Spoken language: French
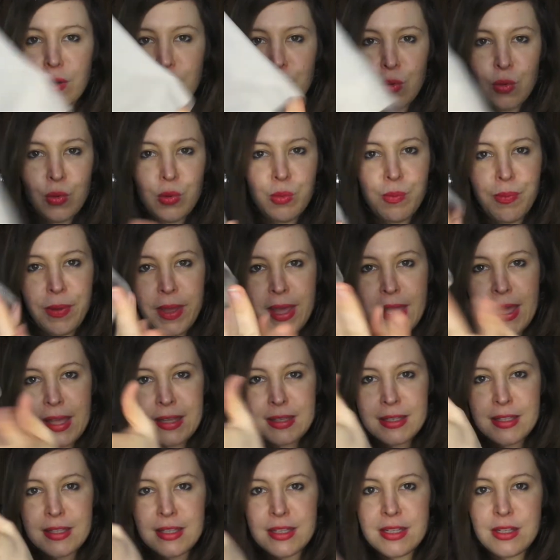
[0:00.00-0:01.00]
coupé
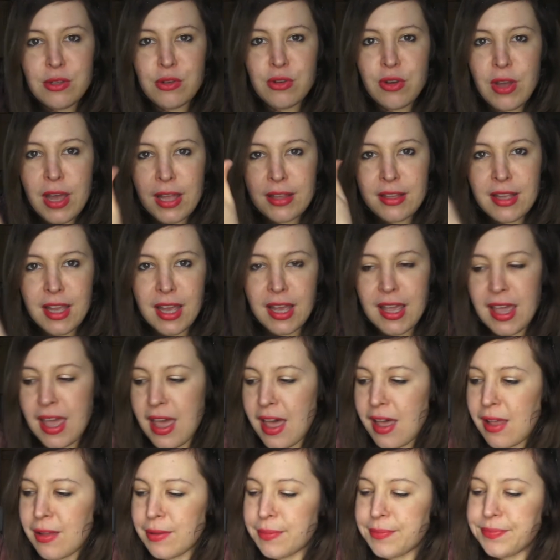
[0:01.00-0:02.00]
ainsi
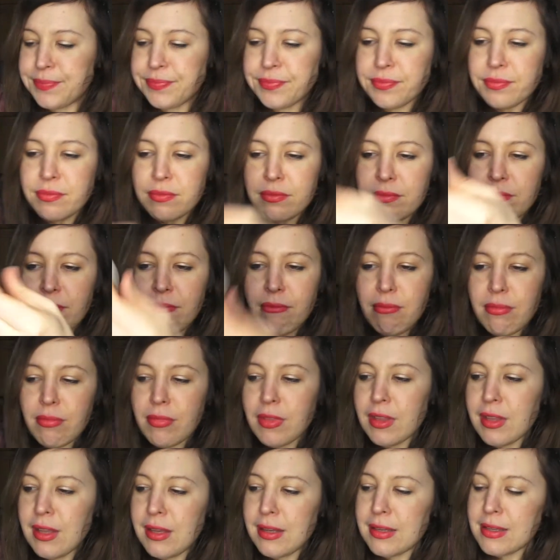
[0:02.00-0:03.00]
derrière.
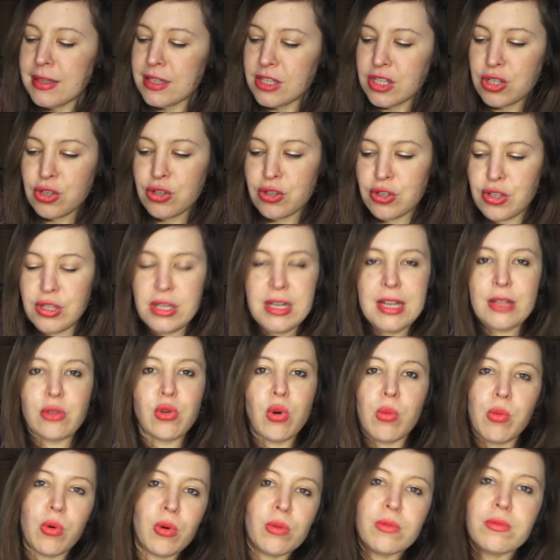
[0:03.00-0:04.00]
il est
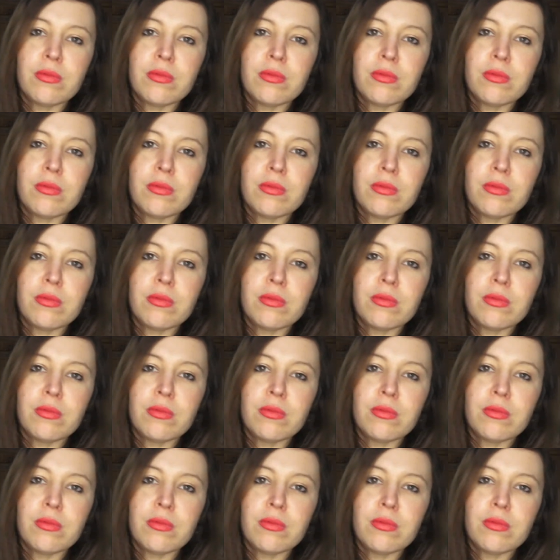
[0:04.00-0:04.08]
trop beau.